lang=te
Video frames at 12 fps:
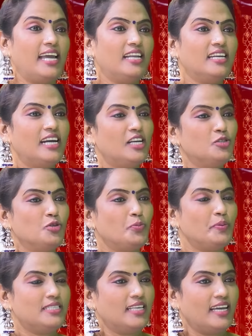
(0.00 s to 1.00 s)
ట్రైలర్ అలా
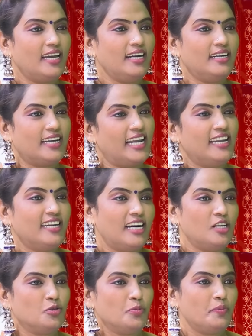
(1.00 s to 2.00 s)
చూపిస్తే ట్రైలర్
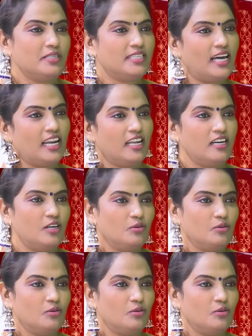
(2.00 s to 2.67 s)
అలా చూపిస్తే అలానే